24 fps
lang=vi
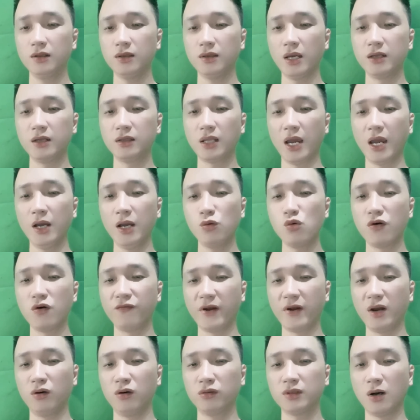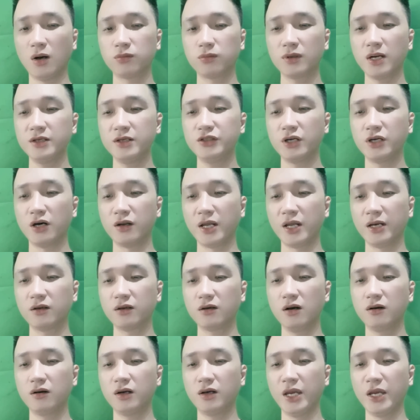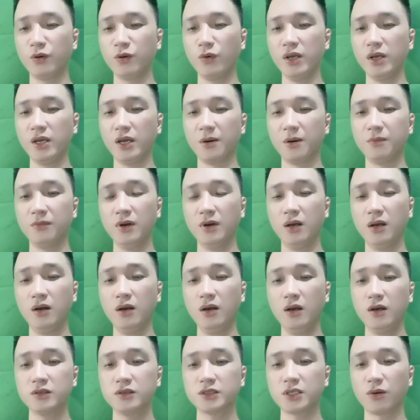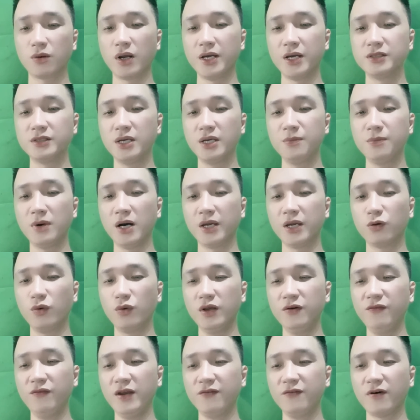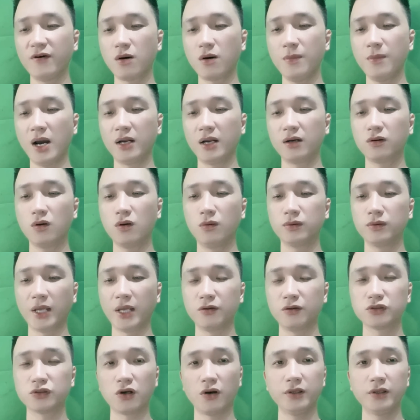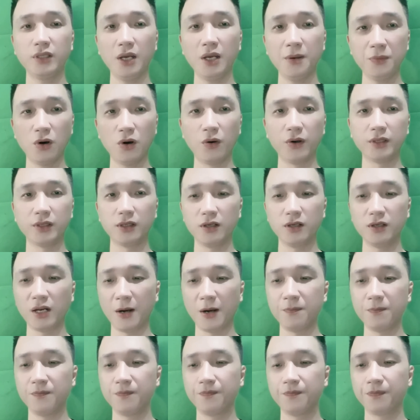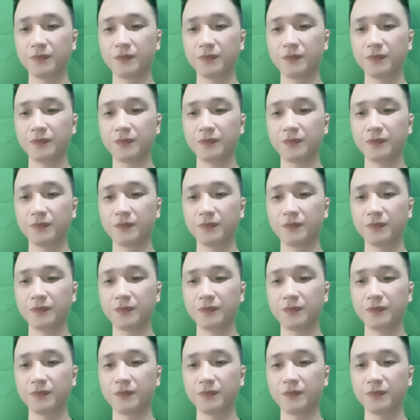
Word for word: Tình thế của phèo tộc đã trở nên cực kỳ nguy hiểm. Sau đây xin mời quý vị và các bạn cùng theo dõi tiếp hồi thứ 5.